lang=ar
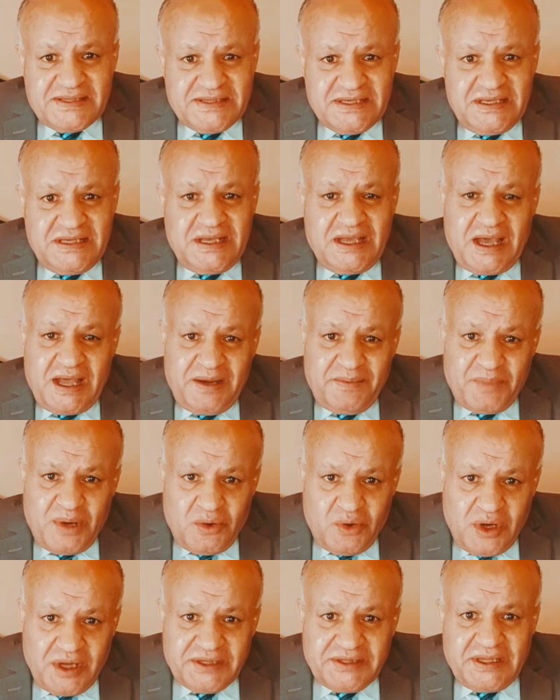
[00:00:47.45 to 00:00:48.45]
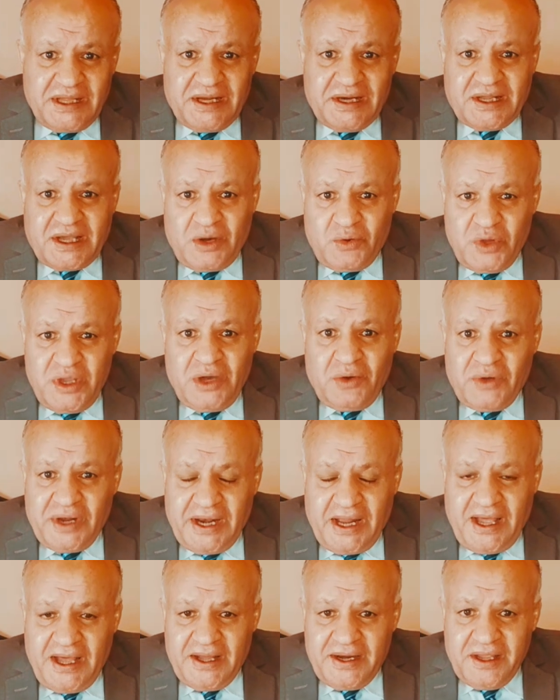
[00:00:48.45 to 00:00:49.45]
هذه المواد الكاوية
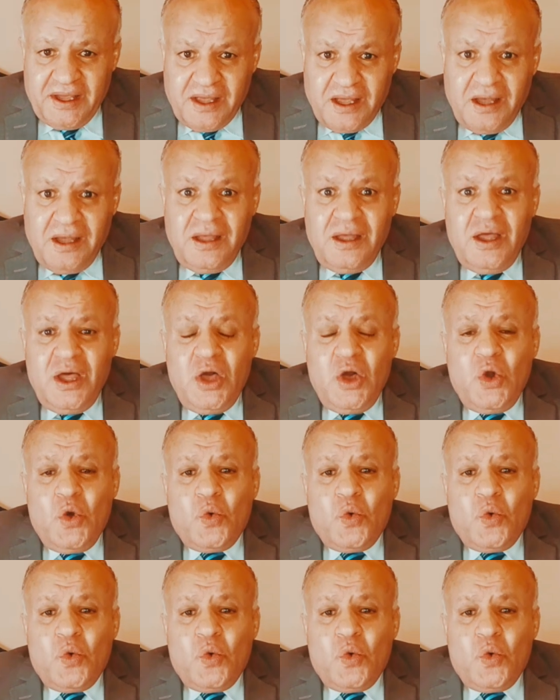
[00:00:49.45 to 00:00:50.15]
والحارقة